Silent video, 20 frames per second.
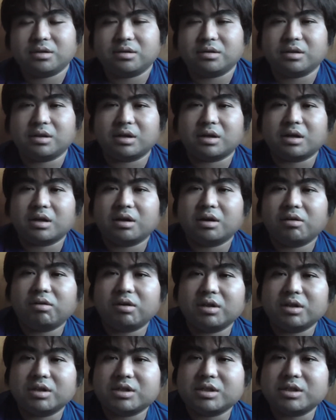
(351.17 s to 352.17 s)
なんかお
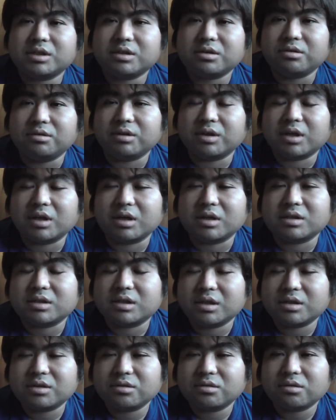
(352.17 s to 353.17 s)
話ししてるような気がし
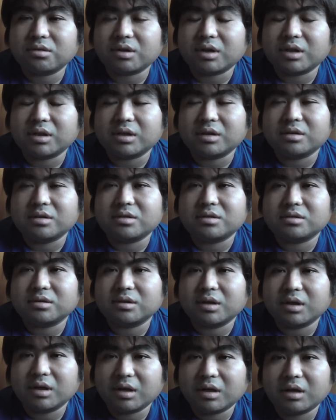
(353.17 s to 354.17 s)
てちょっとあれなんで
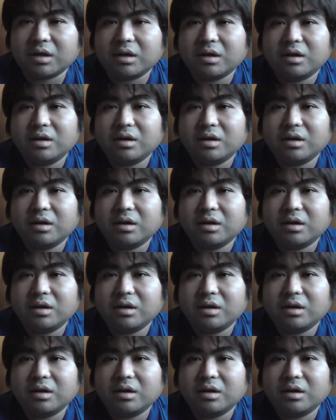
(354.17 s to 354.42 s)
すが、